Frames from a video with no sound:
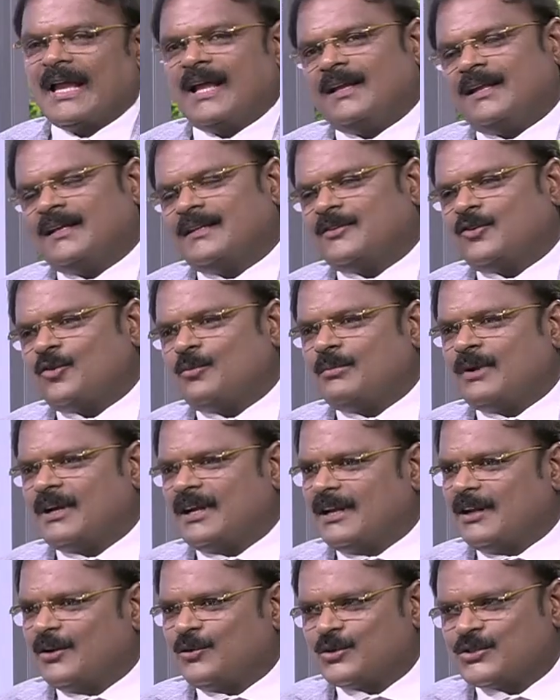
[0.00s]
இல்லை இது ரொம்ப
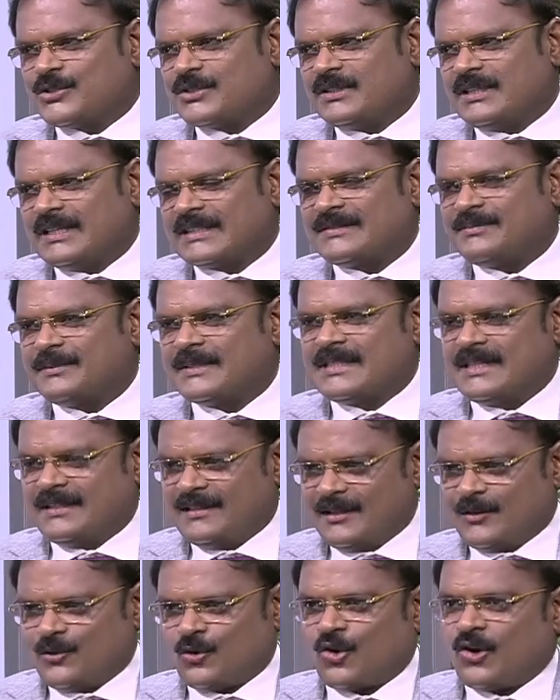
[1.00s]
நல்ல கொஷின் எஸ்பெஷலி
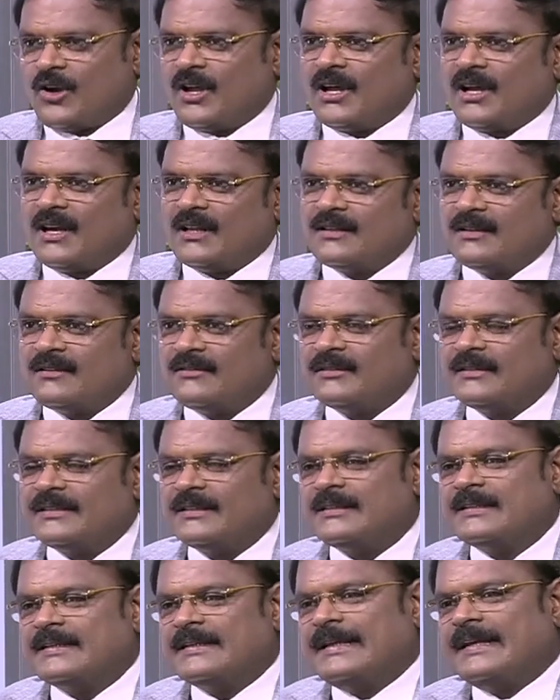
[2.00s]
இந்த கொரோனா காலத்தில் வந்து
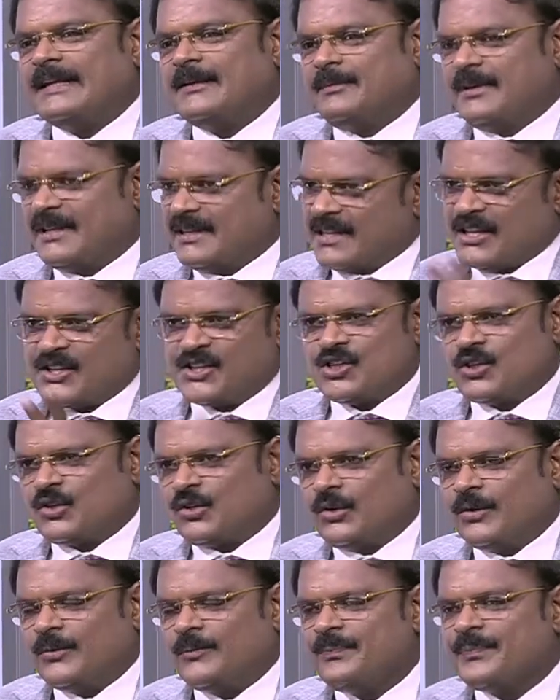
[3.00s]
இதை நிறைய பேர்
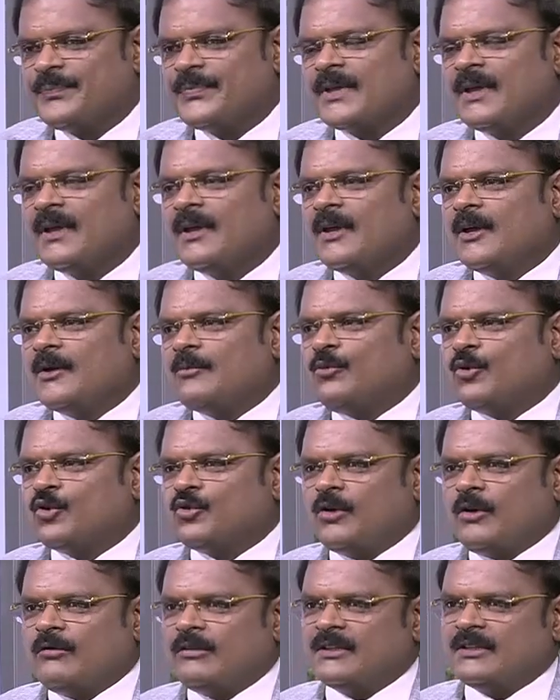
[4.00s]
தெரிஞ்சுக்கணும்
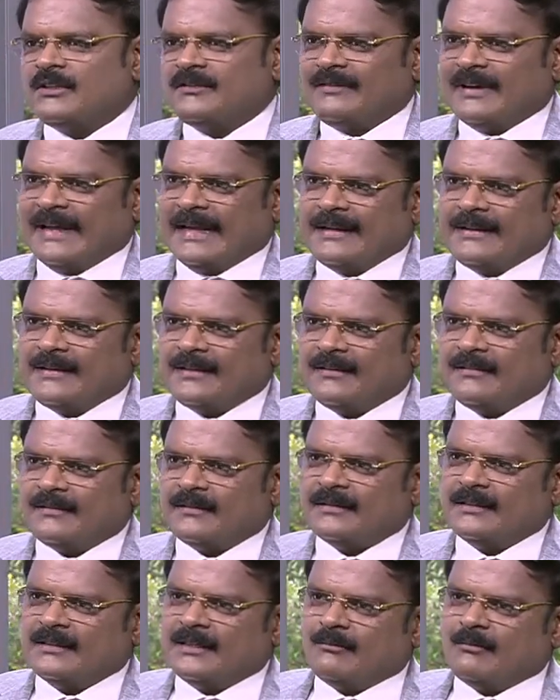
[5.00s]
பொதுவாக வந்து வயிற்றில்
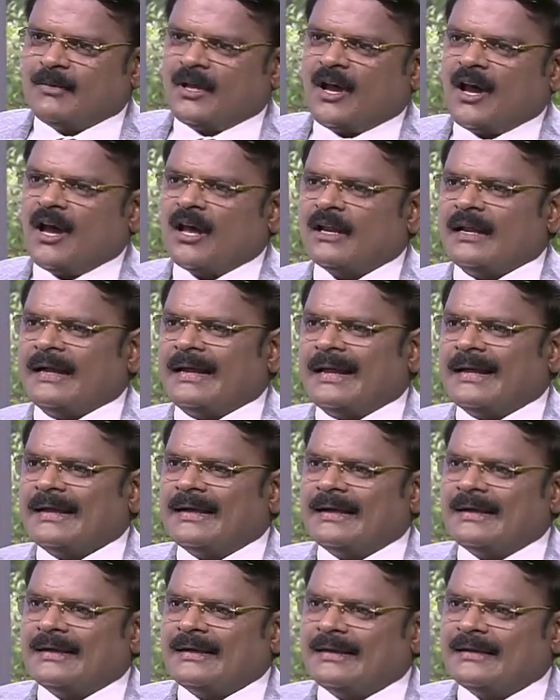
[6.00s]
வந்து நம்ம ஆர்கன்
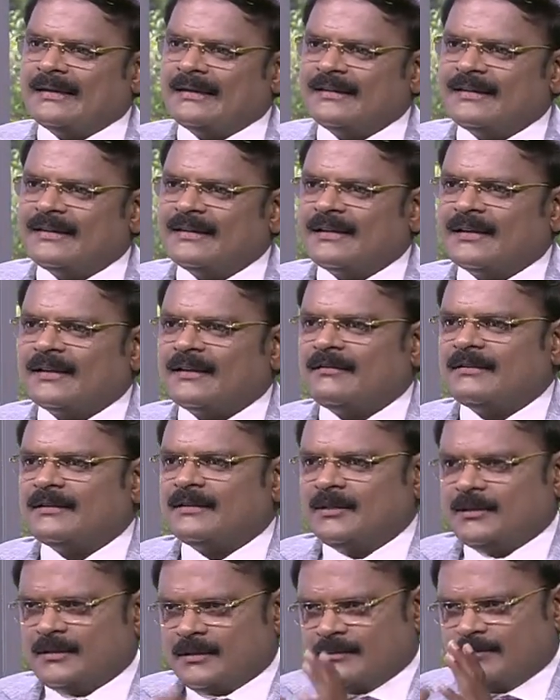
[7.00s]
அங்கங்கே அங்கங்கே இருக்கிறத
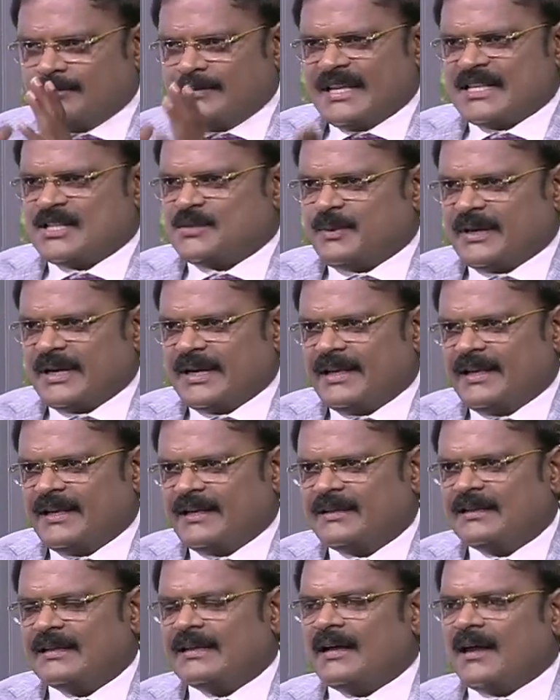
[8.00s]
வந்து பேஸ் பண்ணி
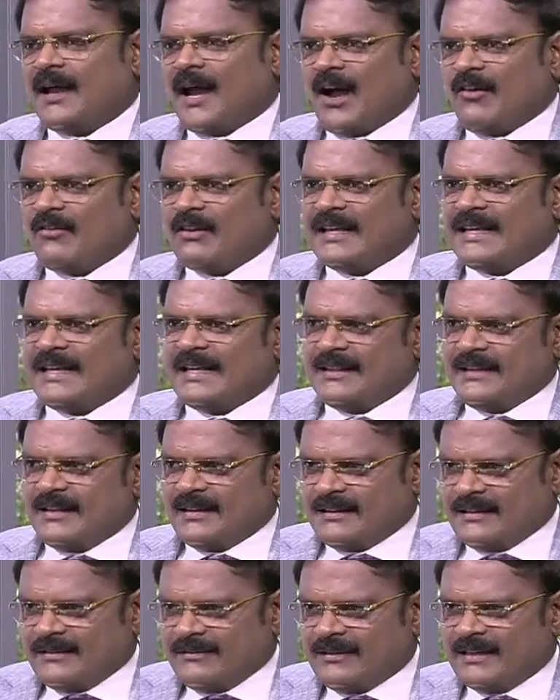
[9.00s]
அவங்களுக்கு எந்த
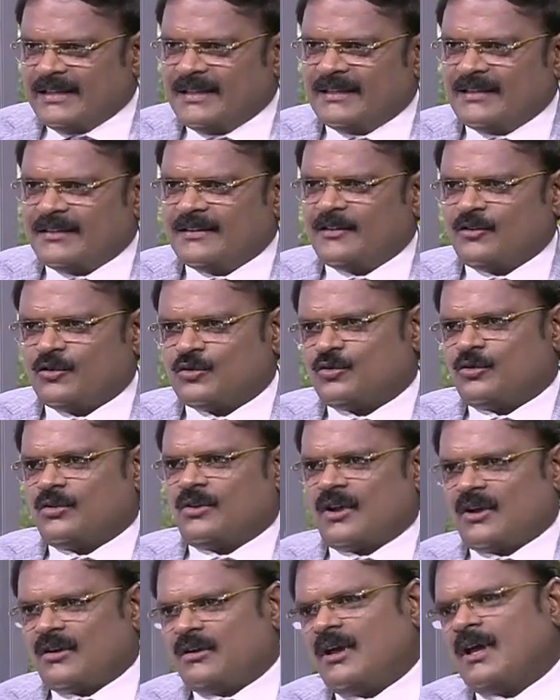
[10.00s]
இடத்துல வலி இருக்குன்னு அவங்க
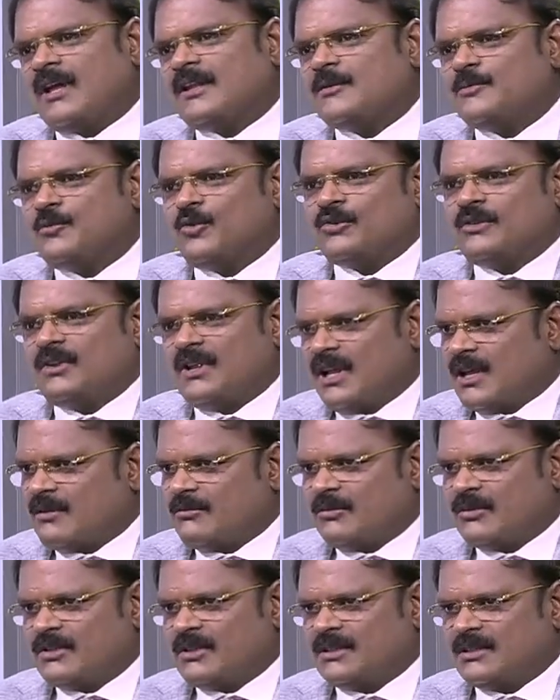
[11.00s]
சொல்கிறாங்களோ அதை பொறுத்து தான்
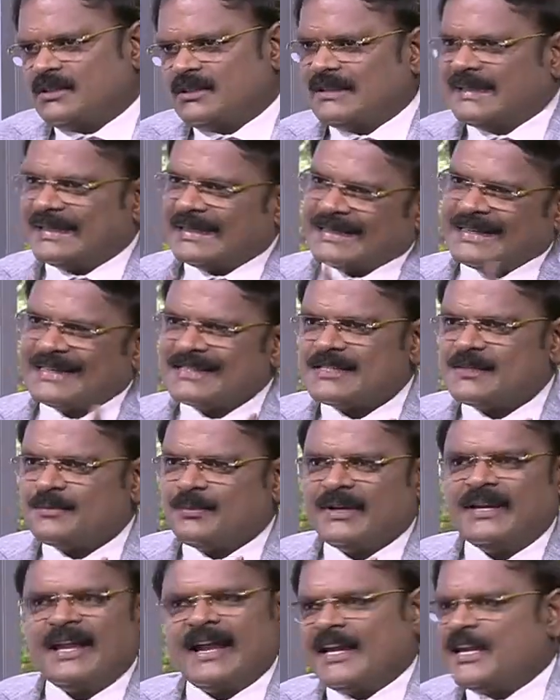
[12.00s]
நாங்கள் வந்து டெஸ்ட்
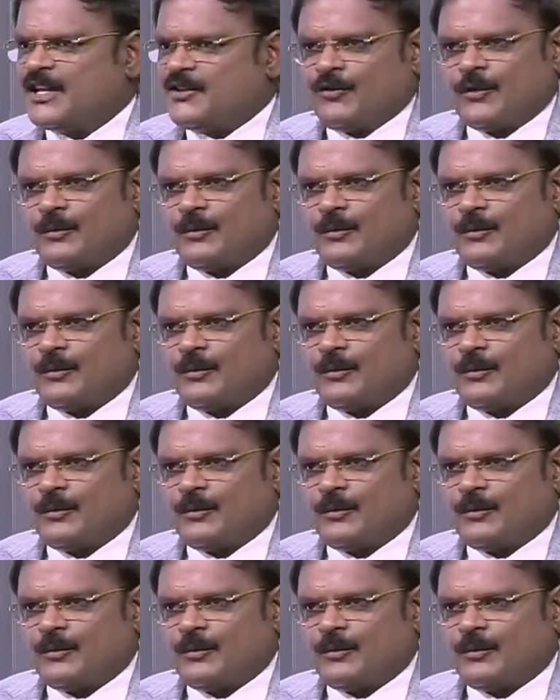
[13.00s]
பண்ணி ஐடென்டிஃபை